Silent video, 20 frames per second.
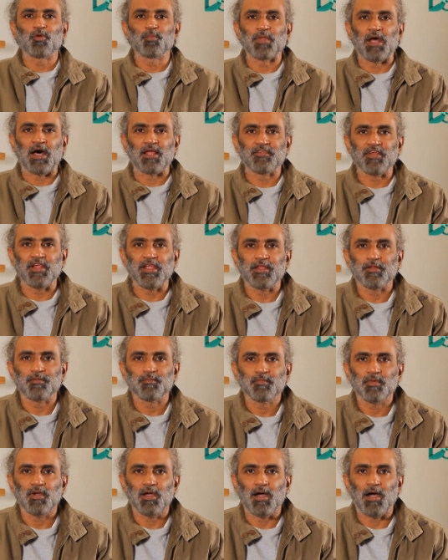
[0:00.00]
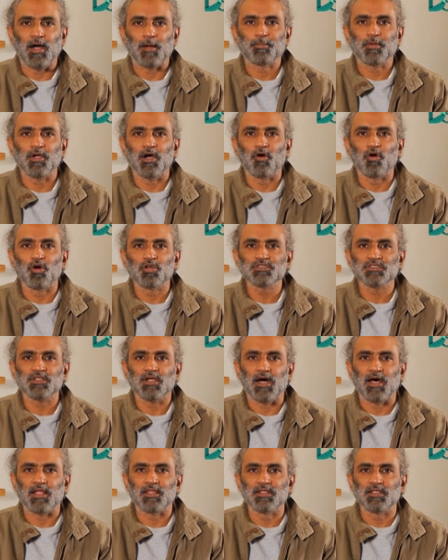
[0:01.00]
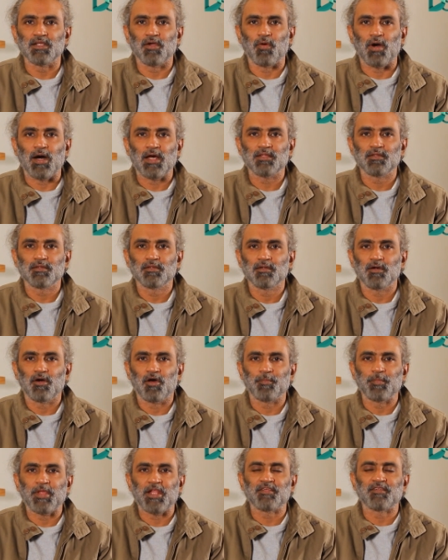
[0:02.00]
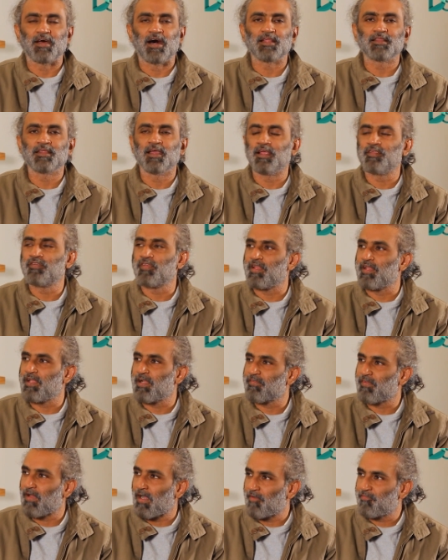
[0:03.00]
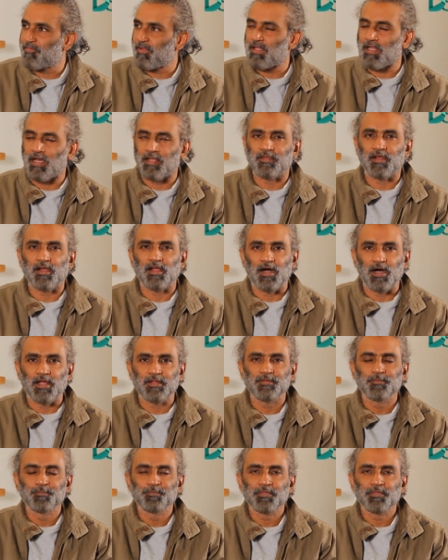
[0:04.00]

नाजरीन आपका होस्ट आदिल जवाद और मेरे साथ है सीनियर सहाफ़ी नादिर खान